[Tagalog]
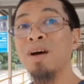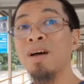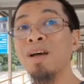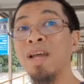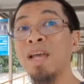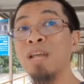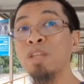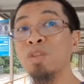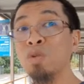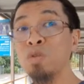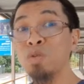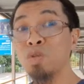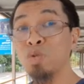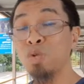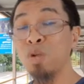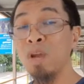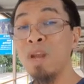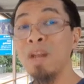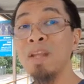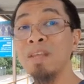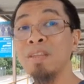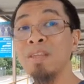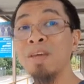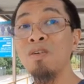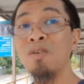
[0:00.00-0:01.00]
itong sunan
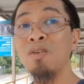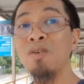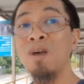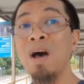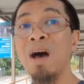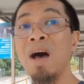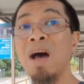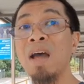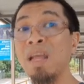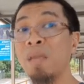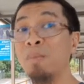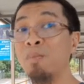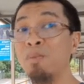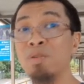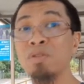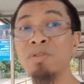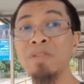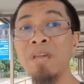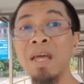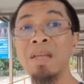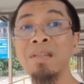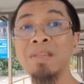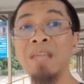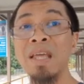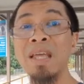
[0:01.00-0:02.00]
na to ay
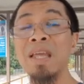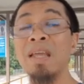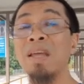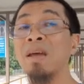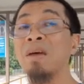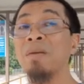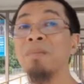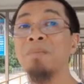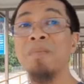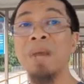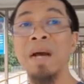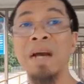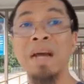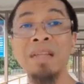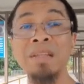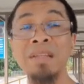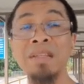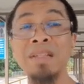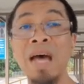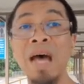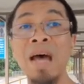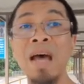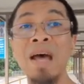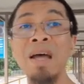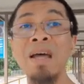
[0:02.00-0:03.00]
importante,
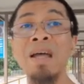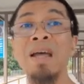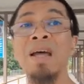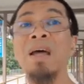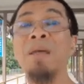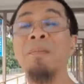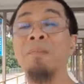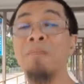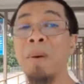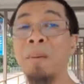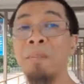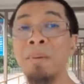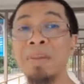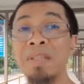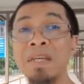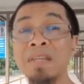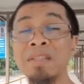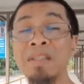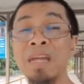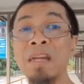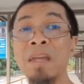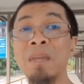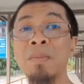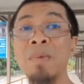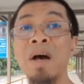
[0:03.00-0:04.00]
maganda,
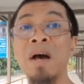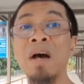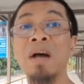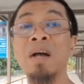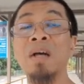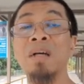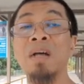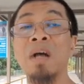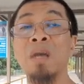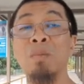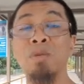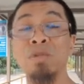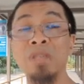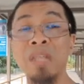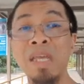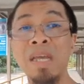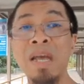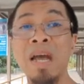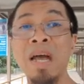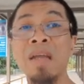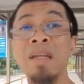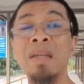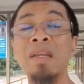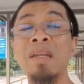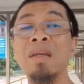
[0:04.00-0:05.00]
pampatagdag ng mga
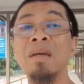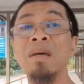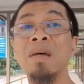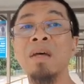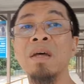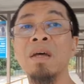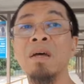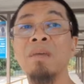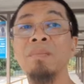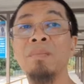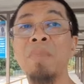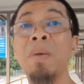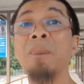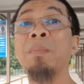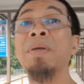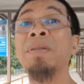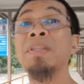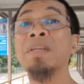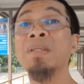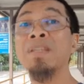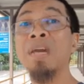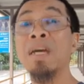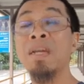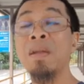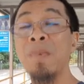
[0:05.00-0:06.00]
kabutihan, ang
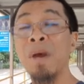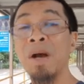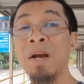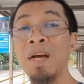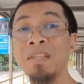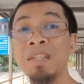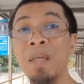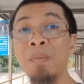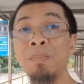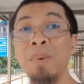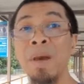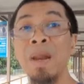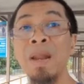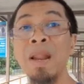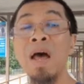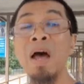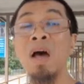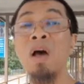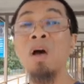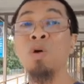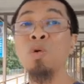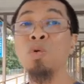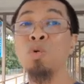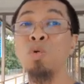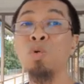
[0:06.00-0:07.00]
patagdag ng mga gantimpala.
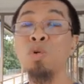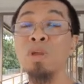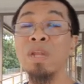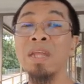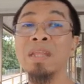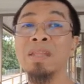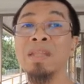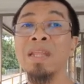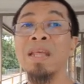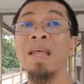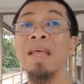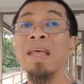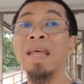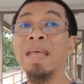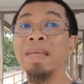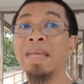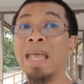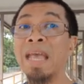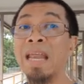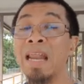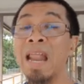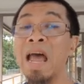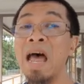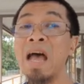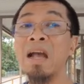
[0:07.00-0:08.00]
Ngunit,
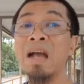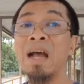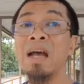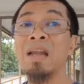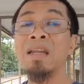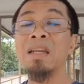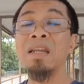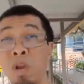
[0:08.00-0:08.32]
kailangan,